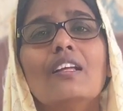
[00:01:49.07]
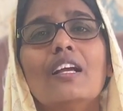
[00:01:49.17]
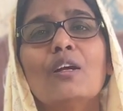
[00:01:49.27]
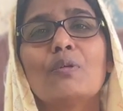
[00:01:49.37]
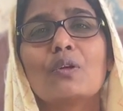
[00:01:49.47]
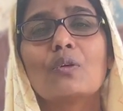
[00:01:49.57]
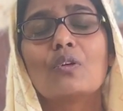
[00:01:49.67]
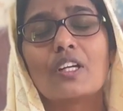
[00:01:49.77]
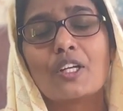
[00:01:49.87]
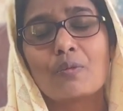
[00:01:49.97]
దేవుడు
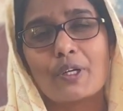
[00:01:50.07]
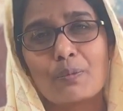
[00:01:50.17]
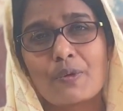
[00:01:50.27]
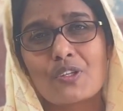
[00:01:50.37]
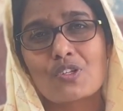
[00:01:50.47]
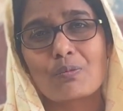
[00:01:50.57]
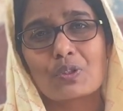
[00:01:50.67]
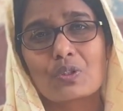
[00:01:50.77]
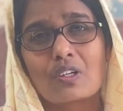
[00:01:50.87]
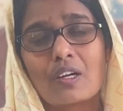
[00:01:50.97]
నిన్ను
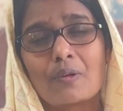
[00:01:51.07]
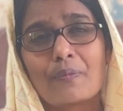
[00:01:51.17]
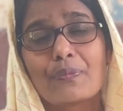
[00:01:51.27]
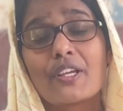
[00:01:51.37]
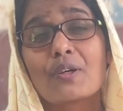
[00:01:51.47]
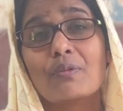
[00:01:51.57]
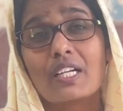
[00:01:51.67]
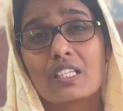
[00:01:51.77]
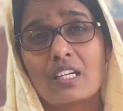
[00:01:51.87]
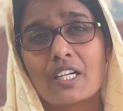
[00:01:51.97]
విడిపించబోతున్నాడు నీకు
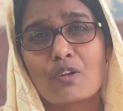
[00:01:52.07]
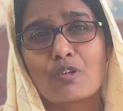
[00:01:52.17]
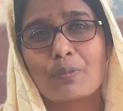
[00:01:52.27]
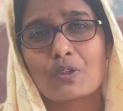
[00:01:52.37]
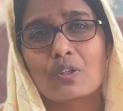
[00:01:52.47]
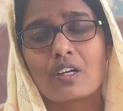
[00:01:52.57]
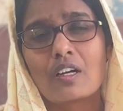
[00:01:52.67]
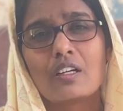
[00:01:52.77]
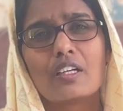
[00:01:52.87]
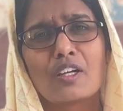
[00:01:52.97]

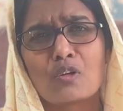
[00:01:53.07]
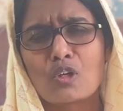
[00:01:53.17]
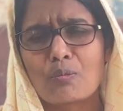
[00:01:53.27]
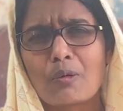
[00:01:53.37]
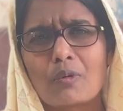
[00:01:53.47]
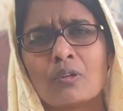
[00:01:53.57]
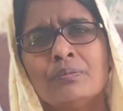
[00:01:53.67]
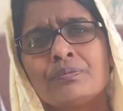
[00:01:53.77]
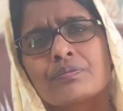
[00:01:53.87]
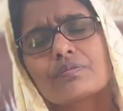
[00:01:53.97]
విడుదలనివ్వబోతున్నాడు నీ కుటుంబంలో
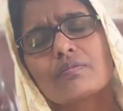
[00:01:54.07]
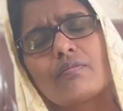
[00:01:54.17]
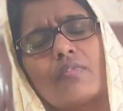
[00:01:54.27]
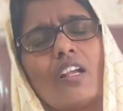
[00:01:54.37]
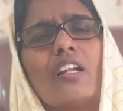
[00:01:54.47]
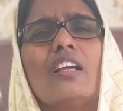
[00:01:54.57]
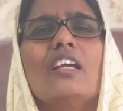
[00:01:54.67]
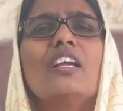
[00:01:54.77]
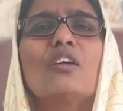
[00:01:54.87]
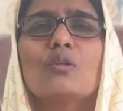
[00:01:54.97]

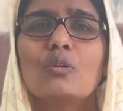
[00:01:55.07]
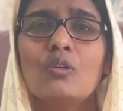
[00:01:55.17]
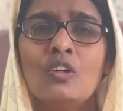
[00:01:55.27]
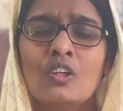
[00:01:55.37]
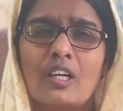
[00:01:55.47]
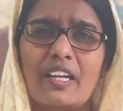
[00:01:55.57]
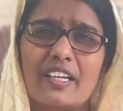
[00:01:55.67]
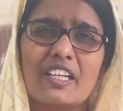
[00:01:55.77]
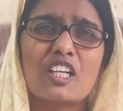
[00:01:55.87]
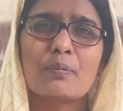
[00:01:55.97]
అనేకులు
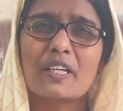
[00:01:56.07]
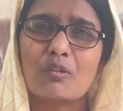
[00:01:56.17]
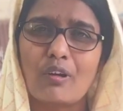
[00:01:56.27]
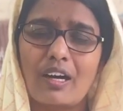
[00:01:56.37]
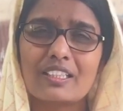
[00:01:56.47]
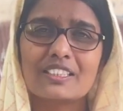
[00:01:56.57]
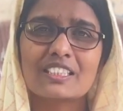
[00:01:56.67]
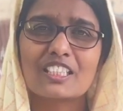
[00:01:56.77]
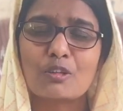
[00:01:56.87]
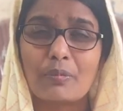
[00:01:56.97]
అనేకమైన వాటి
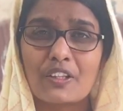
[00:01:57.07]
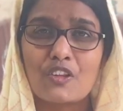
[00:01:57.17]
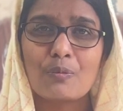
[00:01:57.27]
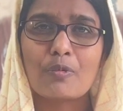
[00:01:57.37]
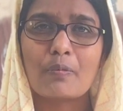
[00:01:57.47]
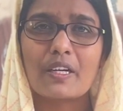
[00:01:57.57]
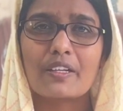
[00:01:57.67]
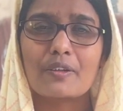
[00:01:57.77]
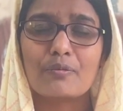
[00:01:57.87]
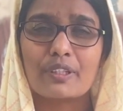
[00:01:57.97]
చేత
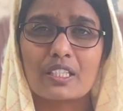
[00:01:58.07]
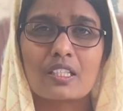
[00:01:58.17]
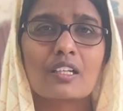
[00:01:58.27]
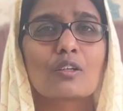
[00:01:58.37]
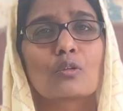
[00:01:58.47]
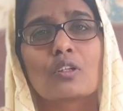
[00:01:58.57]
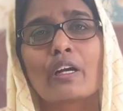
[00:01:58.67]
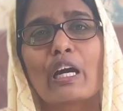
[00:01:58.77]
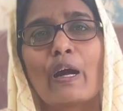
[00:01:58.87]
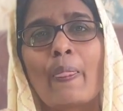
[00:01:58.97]
బంధింపబడి విడుదల
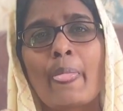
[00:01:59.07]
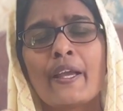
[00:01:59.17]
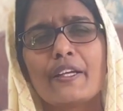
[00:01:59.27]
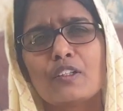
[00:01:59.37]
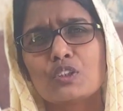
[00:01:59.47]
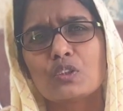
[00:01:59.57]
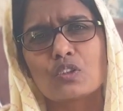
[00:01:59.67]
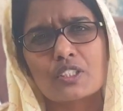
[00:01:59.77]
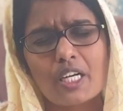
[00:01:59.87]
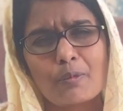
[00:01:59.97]
నొందక ఈరోజు
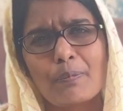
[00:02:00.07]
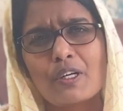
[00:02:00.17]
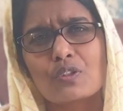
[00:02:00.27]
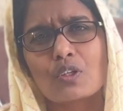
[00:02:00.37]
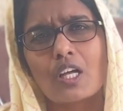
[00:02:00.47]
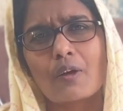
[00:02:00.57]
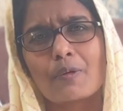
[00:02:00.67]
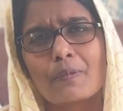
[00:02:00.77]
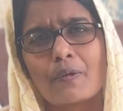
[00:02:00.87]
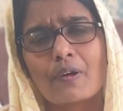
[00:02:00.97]
నువ్వు
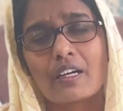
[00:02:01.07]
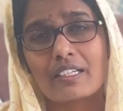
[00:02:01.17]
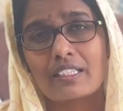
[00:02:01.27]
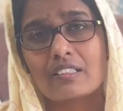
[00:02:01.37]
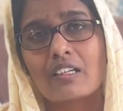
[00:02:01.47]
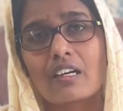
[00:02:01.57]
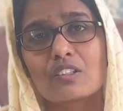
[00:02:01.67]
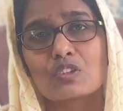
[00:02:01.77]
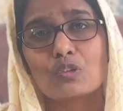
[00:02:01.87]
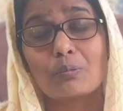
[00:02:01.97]
పడుతున్నావేమో కన్నీరు
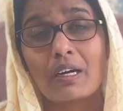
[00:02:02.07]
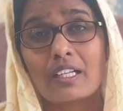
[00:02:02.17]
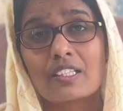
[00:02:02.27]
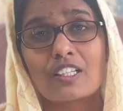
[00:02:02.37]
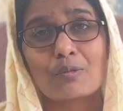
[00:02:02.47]
కారుస్తూ బాధను